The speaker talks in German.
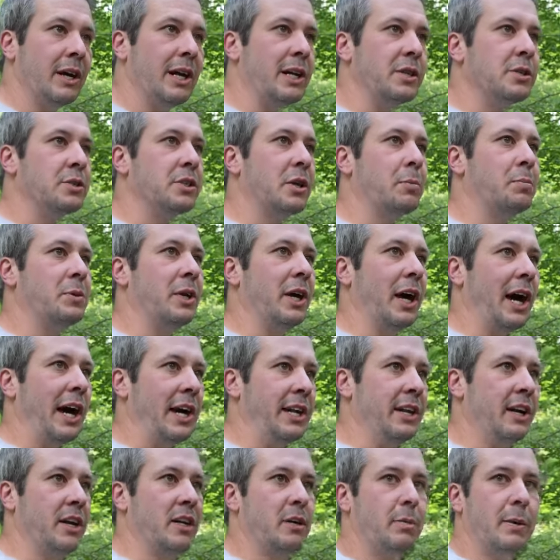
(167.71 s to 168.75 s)
Also es gibt ja
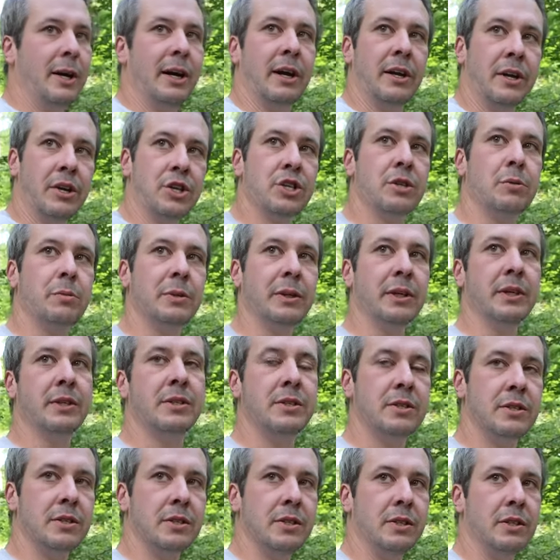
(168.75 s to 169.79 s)
rein aquatische, wie
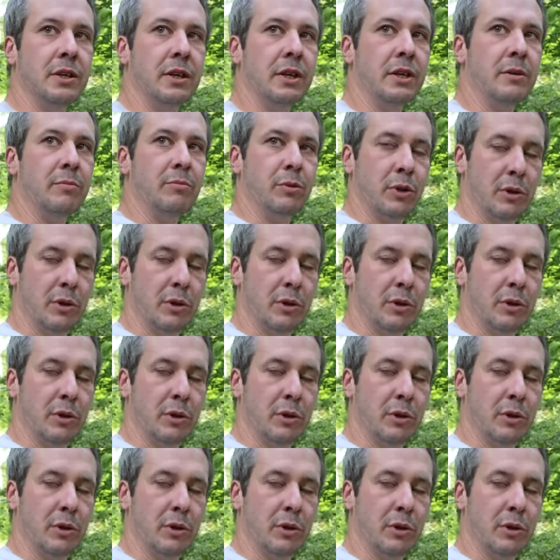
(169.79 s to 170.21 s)
jetzt die ähm,